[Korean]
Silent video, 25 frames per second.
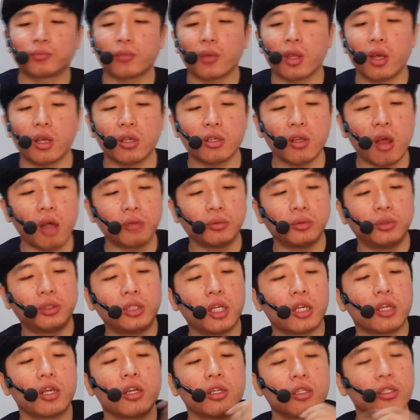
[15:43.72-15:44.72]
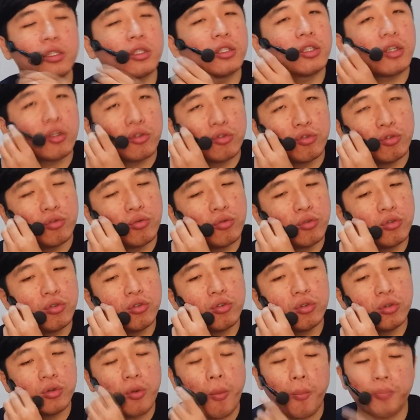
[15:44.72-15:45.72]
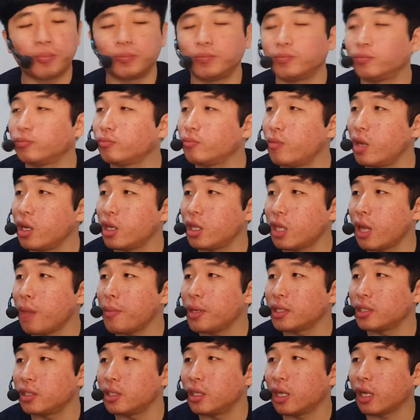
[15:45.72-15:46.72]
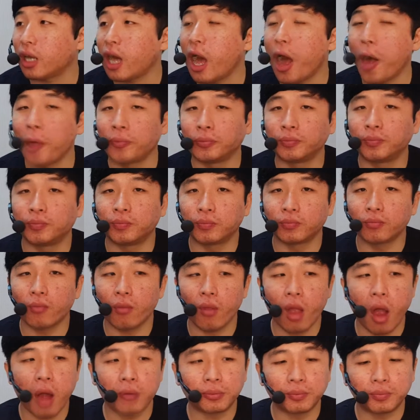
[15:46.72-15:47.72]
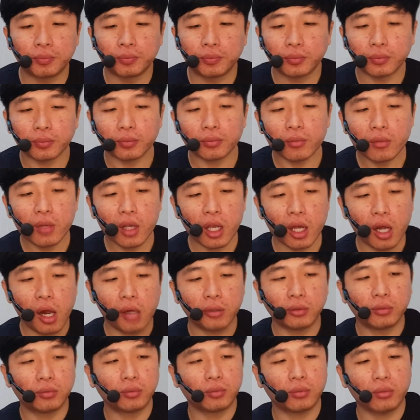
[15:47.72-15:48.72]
그래서 이제 결승전 두 명이 남았으니까 두부요?